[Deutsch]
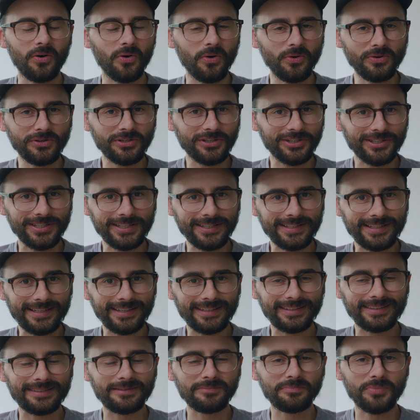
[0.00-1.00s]

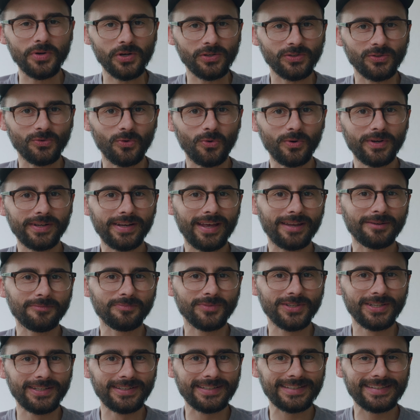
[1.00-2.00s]
unterschiedlichsten Personen an einem
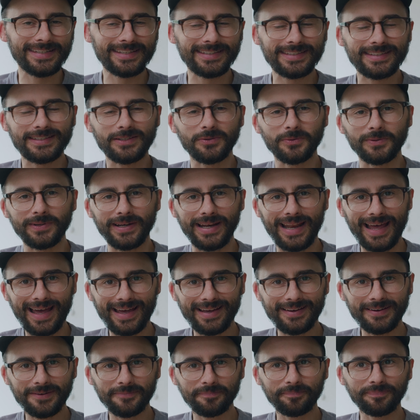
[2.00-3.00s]
Tisch sitzen und
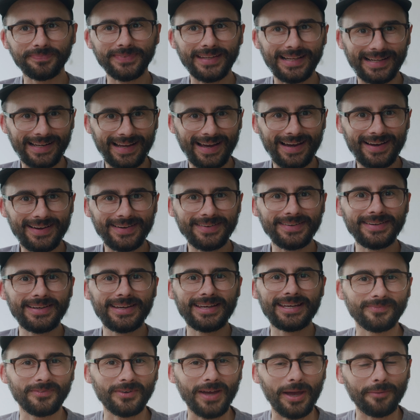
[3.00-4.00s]
lachen, klar.
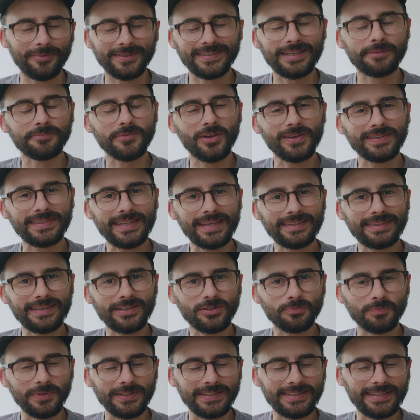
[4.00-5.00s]
Aber es gibt auch sehr, sehr
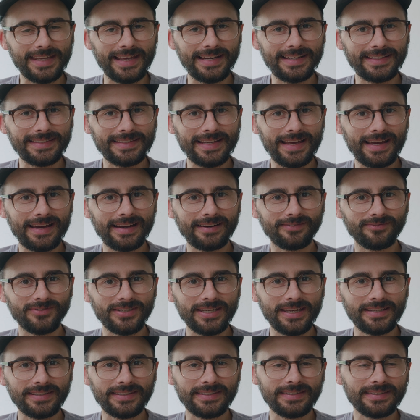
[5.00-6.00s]
spezielle Sachen, wie
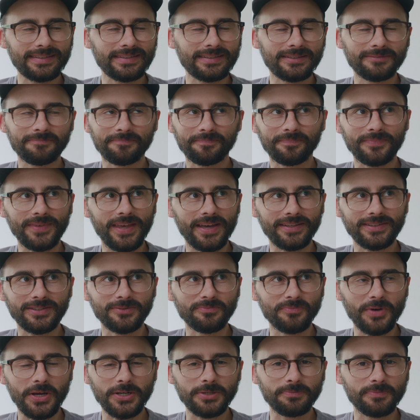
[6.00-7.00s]
jetzt ja
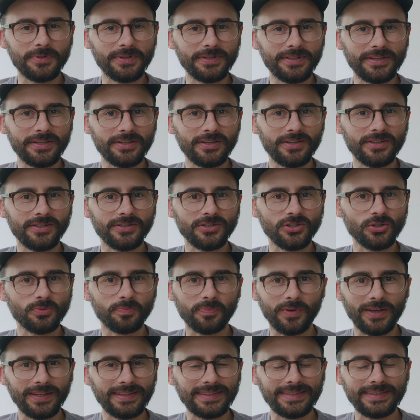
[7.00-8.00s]
zum Beispiel eine
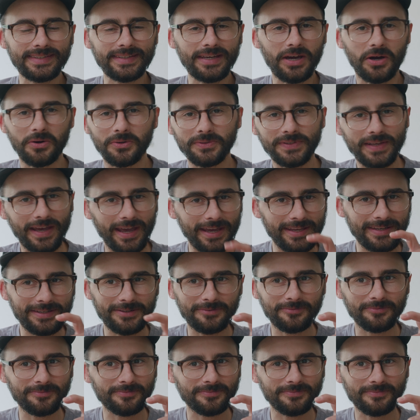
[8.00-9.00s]
Spritze aus
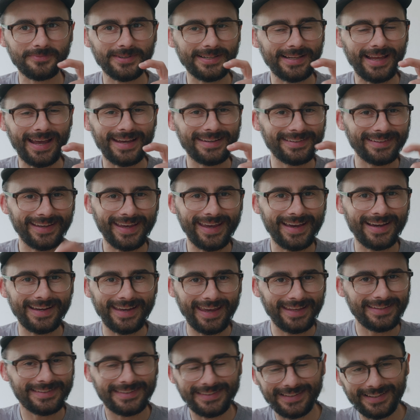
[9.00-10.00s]
einem kleinen
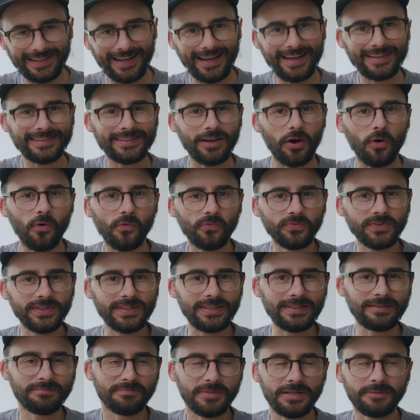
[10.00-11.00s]
Reagenzglas
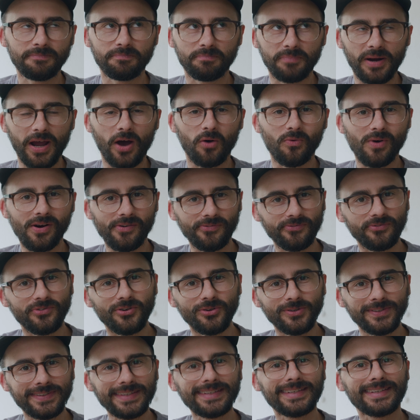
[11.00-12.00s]
aufziehen mit blauer
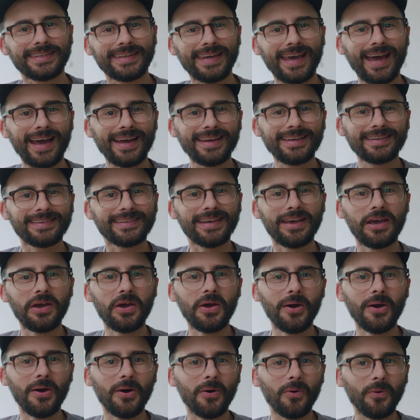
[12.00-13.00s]
Flüssigkeit
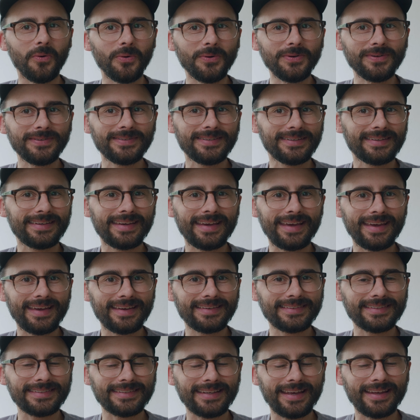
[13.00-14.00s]
und
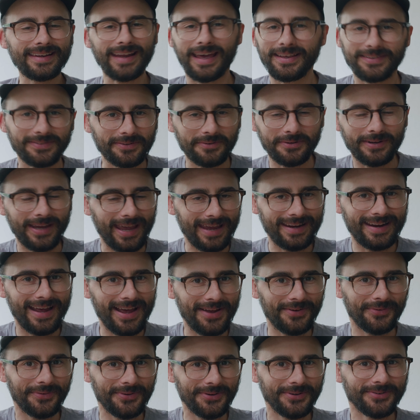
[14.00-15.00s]
es dann, also keine
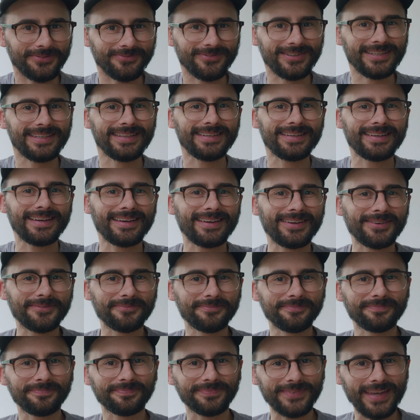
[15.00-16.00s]
Ahnung, irgendwie,
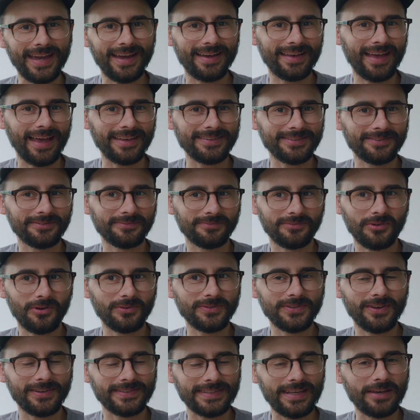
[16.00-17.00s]
ähm, ja, also
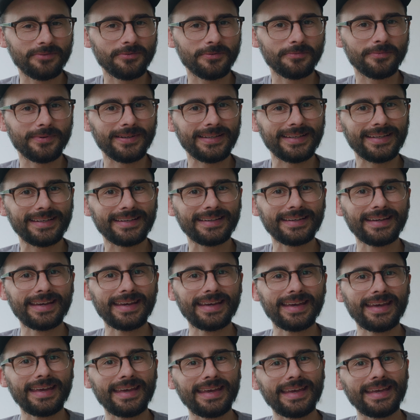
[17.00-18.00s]
könnt ihr euch selber überlegen,
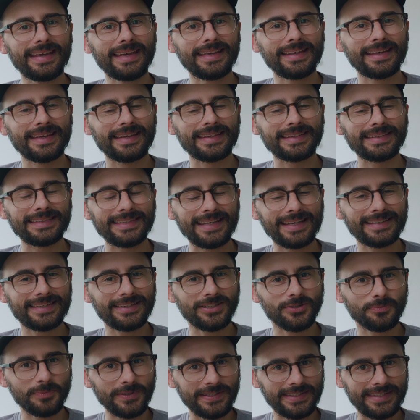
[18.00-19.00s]
sehr, sehr
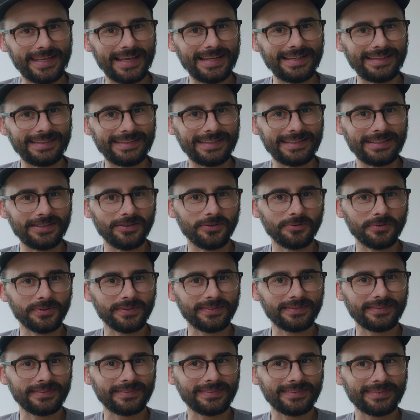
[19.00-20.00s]
spezielle Dinge. Und
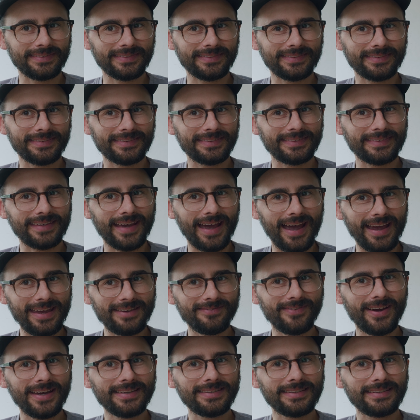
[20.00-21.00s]

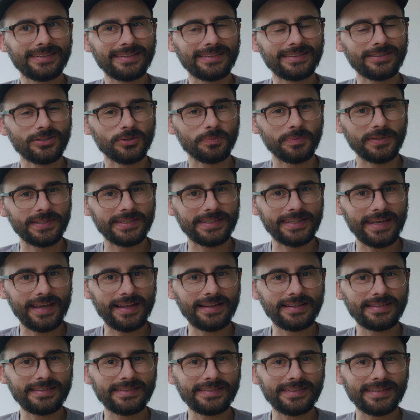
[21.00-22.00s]
teilweise diese
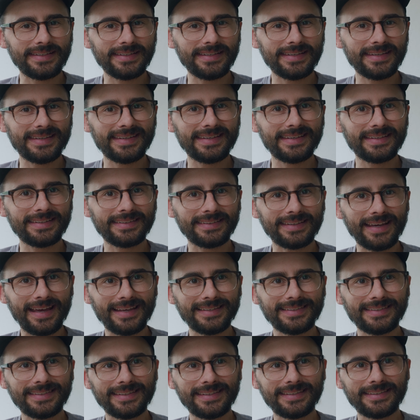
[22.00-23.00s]
speziellen Dinge,
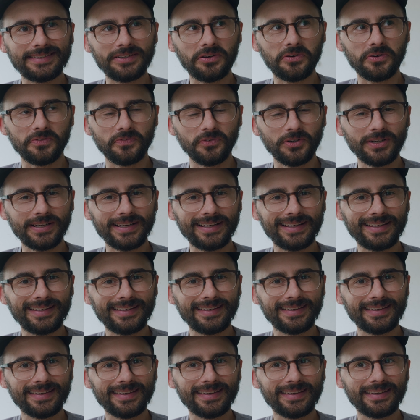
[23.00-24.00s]
das ist auch
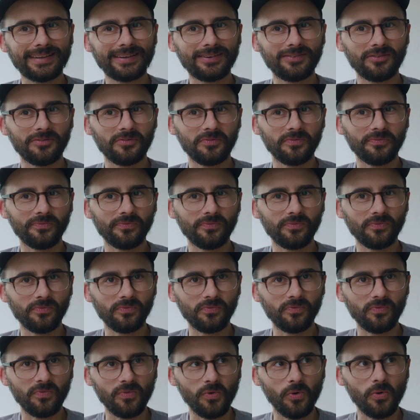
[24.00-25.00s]
wirklich,
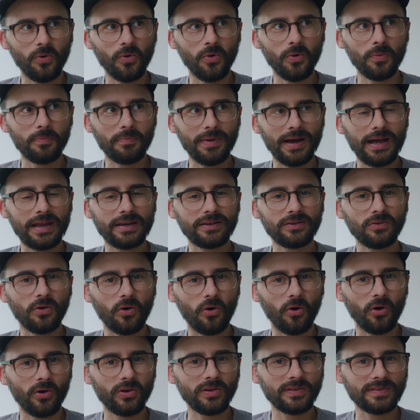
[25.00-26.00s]
wo
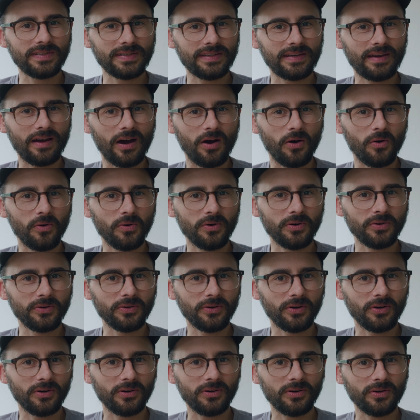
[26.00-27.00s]
man heute auch
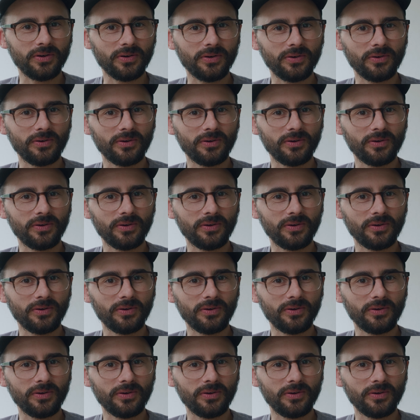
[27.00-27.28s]
noch